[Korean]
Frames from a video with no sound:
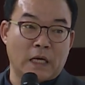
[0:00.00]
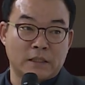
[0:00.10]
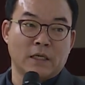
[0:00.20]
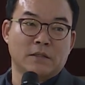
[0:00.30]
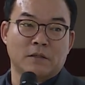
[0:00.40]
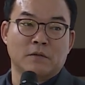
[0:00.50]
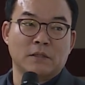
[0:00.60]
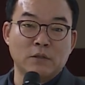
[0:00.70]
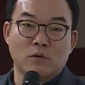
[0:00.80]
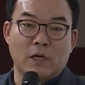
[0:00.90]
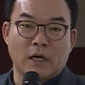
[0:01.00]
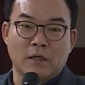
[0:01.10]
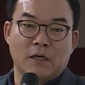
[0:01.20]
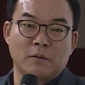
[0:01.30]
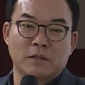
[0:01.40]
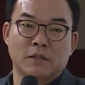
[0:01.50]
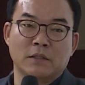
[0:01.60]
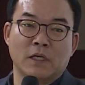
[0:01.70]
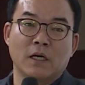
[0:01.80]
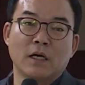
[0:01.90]
야생에서 생존까지 가능하면서
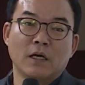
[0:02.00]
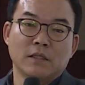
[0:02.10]
이제